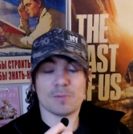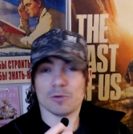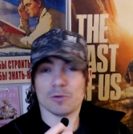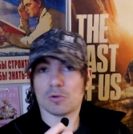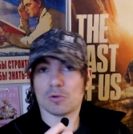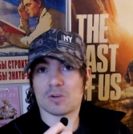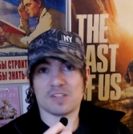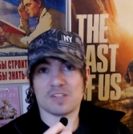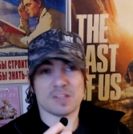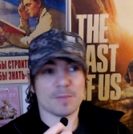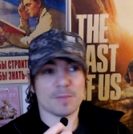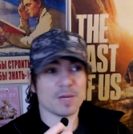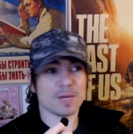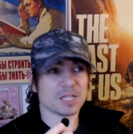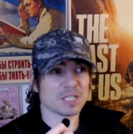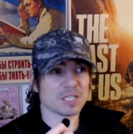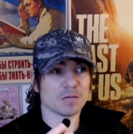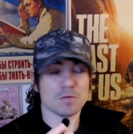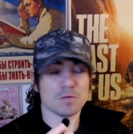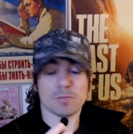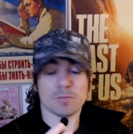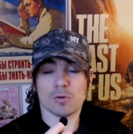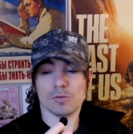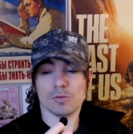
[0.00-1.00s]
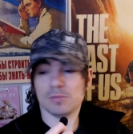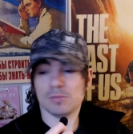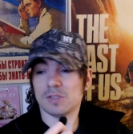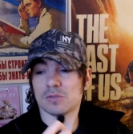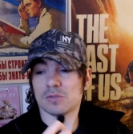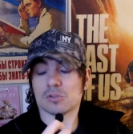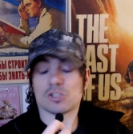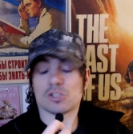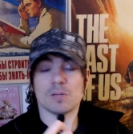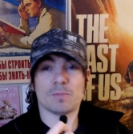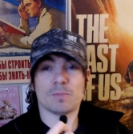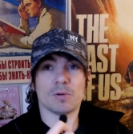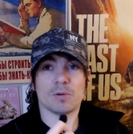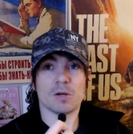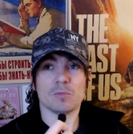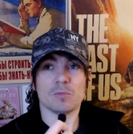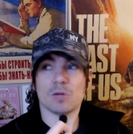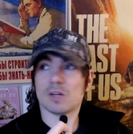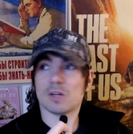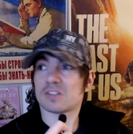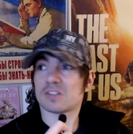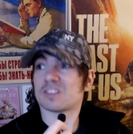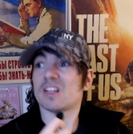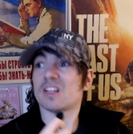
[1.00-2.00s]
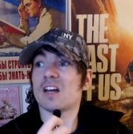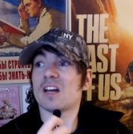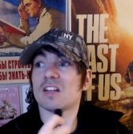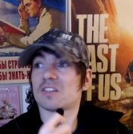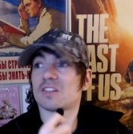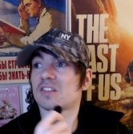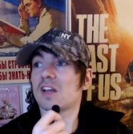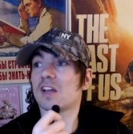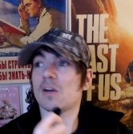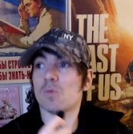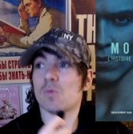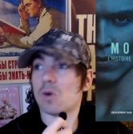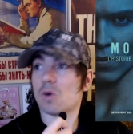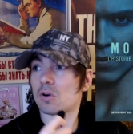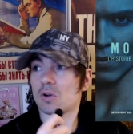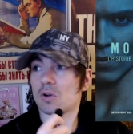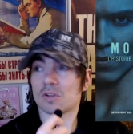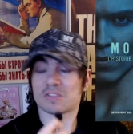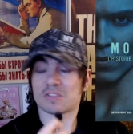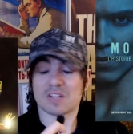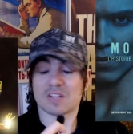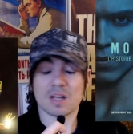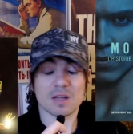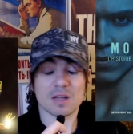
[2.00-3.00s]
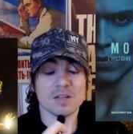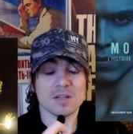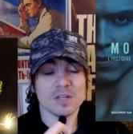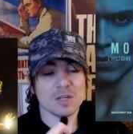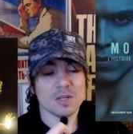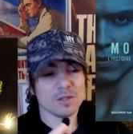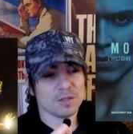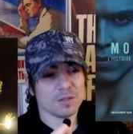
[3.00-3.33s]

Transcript: pendant que les Américains vous produisent, je sais pas moi, ça, ça ou encore ça,